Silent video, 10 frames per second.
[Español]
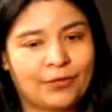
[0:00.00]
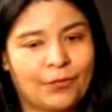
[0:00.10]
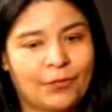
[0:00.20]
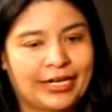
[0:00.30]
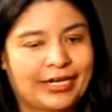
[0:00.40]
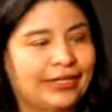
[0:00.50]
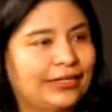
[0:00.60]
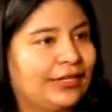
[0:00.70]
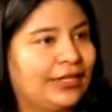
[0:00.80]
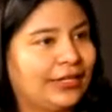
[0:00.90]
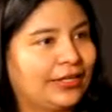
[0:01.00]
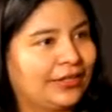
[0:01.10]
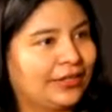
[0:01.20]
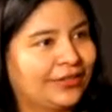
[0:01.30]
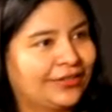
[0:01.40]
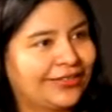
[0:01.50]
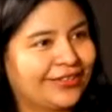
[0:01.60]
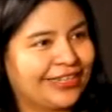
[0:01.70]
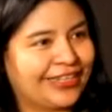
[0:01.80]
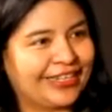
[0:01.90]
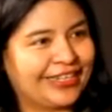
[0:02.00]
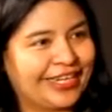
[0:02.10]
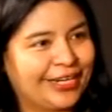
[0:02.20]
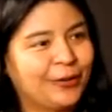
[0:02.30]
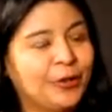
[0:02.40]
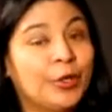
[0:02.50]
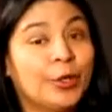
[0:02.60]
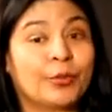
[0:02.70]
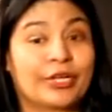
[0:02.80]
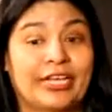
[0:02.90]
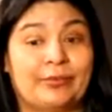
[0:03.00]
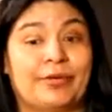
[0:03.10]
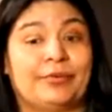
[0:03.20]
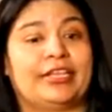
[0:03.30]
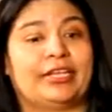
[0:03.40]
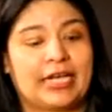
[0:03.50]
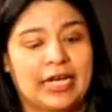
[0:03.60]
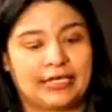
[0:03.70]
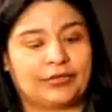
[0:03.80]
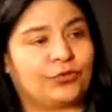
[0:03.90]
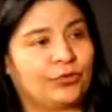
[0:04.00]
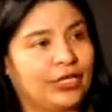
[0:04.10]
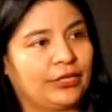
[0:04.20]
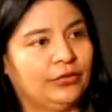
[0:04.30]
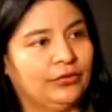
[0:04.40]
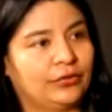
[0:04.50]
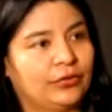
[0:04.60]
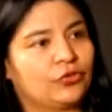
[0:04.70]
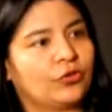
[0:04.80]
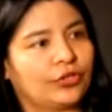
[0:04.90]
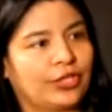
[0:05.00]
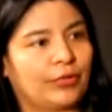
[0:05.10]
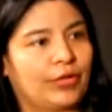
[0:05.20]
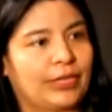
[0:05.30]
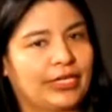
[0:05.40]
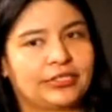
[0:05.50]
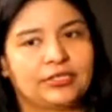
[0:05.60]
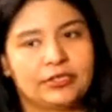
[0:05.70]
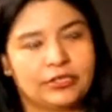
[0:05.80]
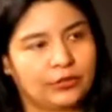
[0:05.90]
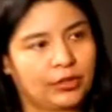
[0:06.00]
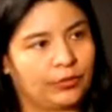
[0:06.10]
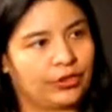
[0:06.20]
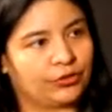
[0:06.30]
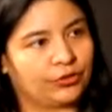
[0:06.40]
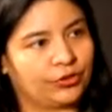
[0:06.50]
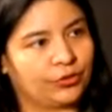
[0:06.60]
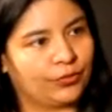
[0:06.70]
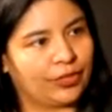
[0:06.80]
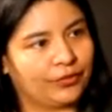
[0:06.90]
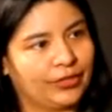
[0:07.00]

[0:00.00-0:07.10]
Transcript: cual cantidad de, de dinero, porque le permite al usuario no solo tener una aplicación, sino que una solución web,